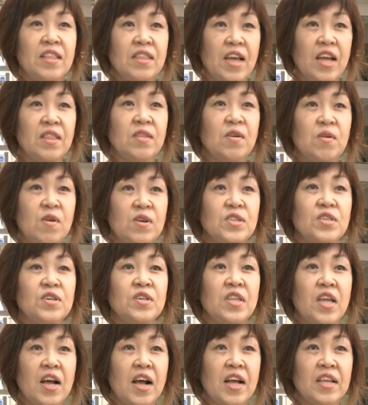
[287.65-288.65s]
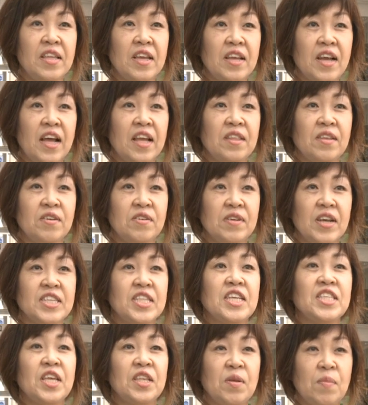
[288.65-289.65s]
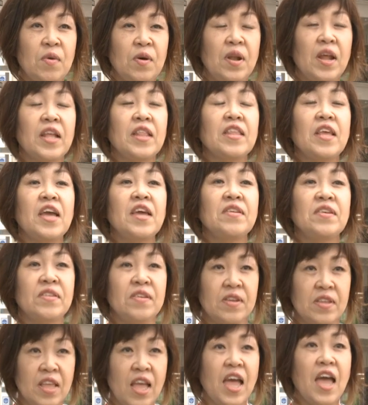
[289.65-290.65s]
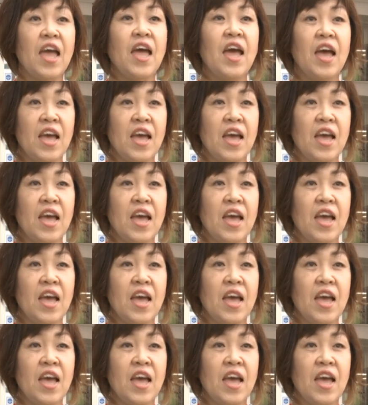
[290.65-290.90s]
あのご相談がであの受けさせてもらっているので